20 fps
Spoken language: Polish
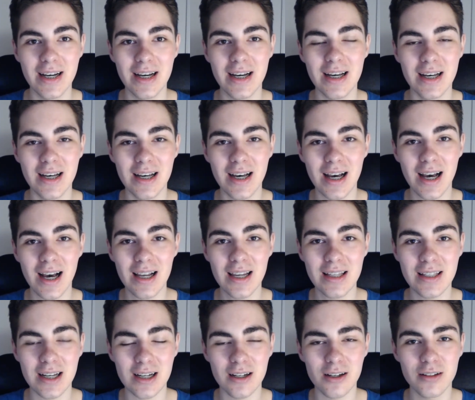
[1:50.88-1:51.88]
E,
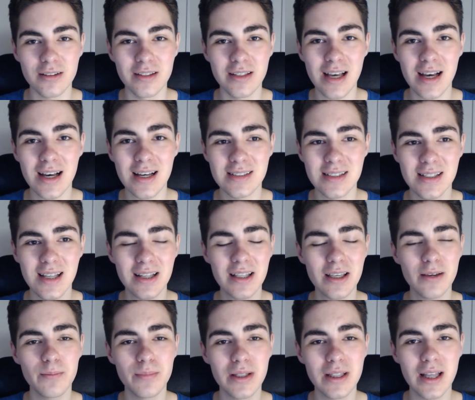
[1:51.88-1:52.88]
ale tak, na
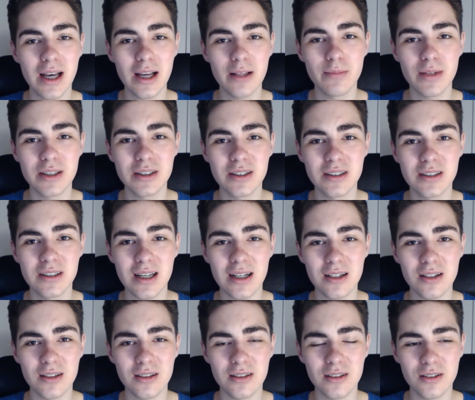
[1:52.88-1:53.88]
zadanie pytań macie
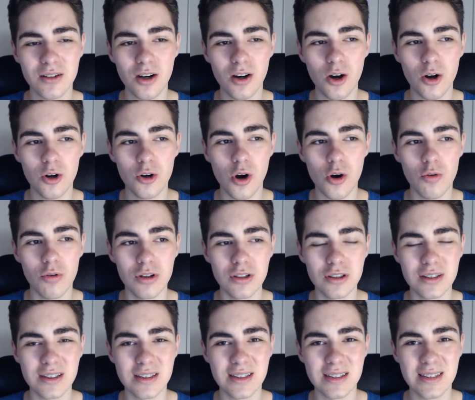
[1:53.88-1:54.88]
tak
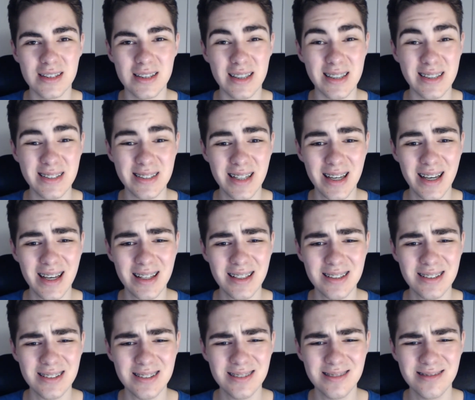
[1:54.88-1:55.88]
około tydzień,
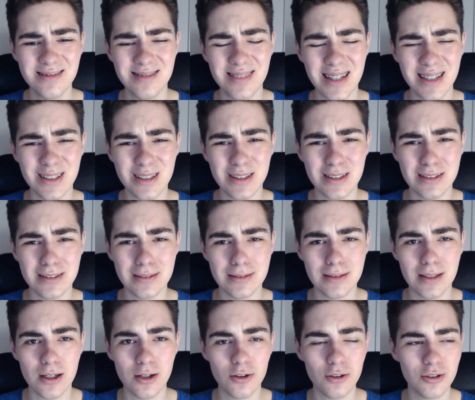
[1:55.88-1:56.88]
tak
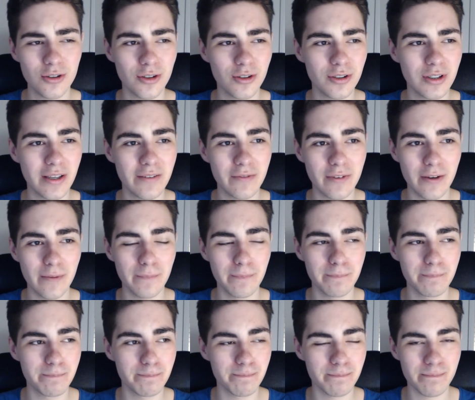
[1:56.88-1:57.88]
na oko, nie
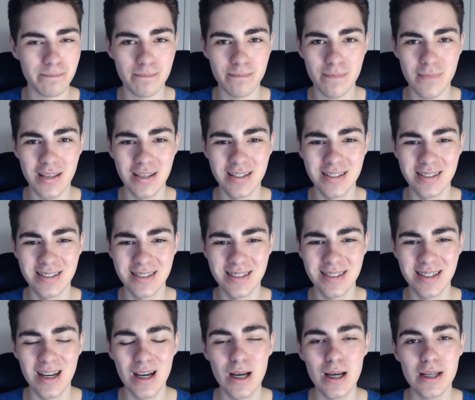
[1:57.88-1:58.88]
wiem.
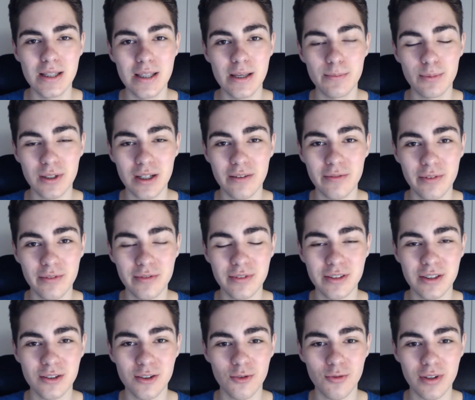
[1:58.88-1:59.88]
Nie potrafię
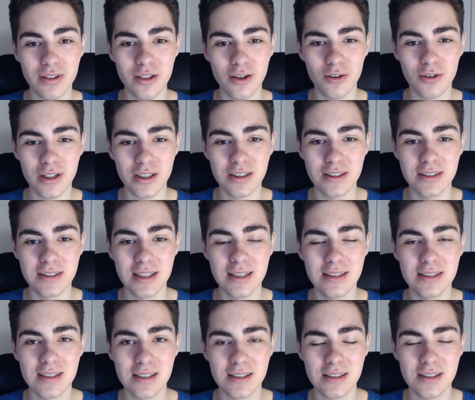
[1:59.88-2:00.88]
się dokładnie określić,
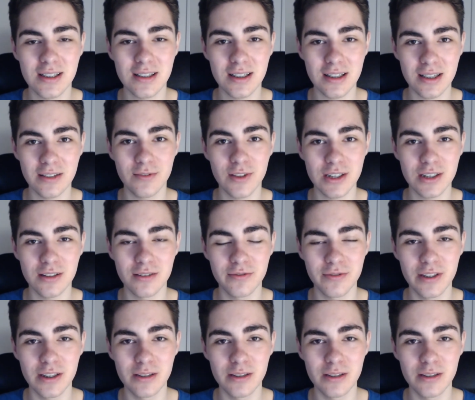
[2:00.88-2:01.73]
kiedy zaczyna nagrywać ten